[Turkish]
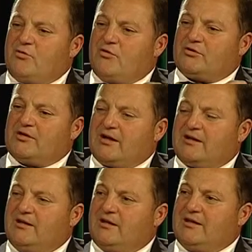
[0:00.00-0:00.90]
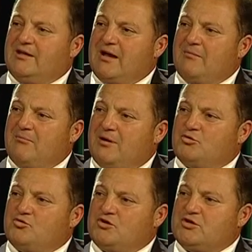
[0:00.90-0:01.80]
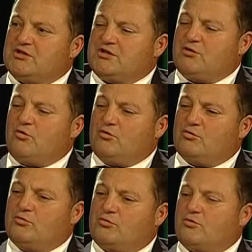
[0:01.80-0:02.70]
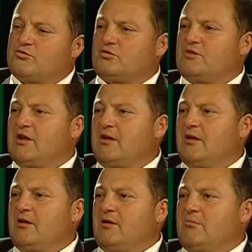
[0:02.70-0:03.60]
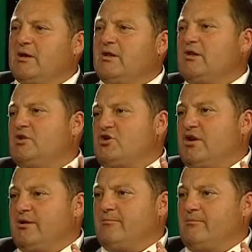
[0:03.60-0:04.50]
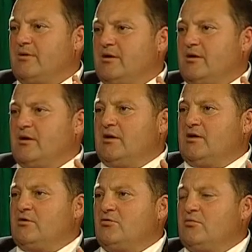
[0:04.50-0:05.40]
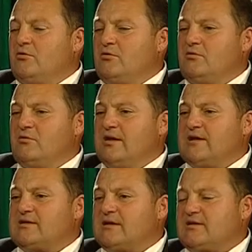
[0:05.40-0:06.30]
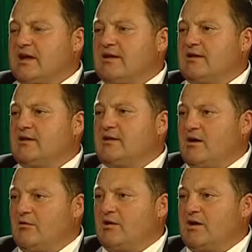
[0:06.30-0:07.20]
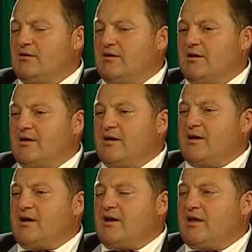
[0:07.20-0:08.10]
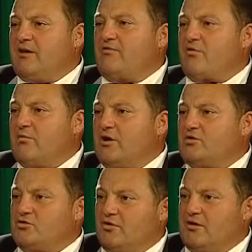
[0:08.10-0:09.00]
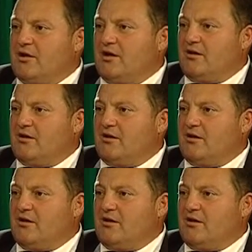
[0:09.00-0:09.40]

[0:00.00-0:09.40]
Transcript: ortaklık yapma düşüncesi olduğu konusunda ben endişeliyim. Rum'un esas aklında olan hangi formülasyonla